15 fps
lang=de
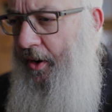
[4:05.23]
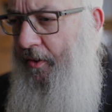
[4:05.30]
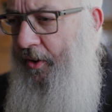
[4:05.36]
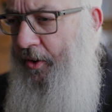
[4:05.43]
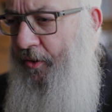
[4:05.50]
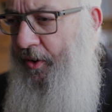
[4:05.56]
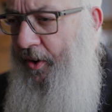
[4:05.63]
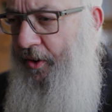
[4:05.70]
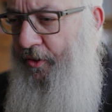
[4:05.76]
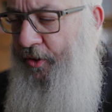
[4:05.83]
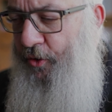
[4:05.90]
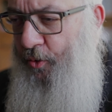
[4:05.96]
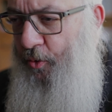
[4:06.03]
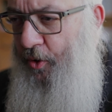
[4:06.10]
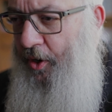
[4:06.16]
was wir
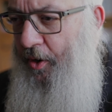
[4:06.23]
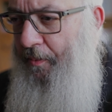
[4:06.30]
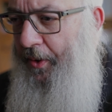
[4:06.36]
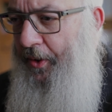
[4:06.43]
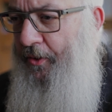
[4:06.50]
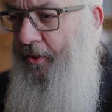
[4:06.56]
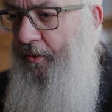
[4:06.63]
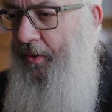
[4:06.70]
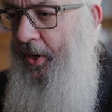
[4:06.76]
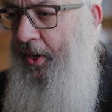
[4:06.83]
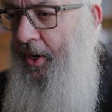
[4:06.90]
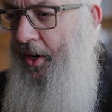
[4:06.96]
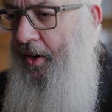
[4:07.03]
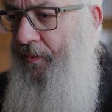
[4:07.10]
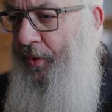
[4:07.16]
versuchen im Bistum
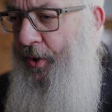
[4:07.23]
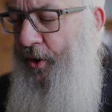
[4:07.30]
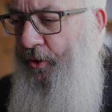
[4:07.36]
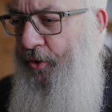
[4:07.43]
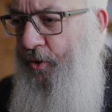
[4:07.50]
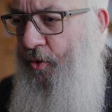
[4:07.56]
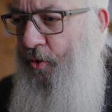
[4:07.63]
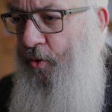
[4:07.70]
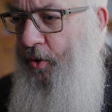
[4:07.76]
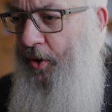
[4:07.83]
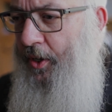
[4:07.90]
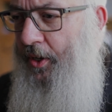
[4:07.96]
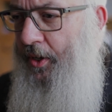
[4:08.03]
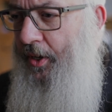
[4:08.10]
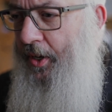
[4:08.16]
Trier mit der
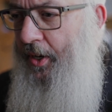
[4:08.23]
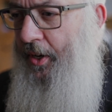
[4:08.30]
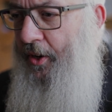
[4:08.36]
Synode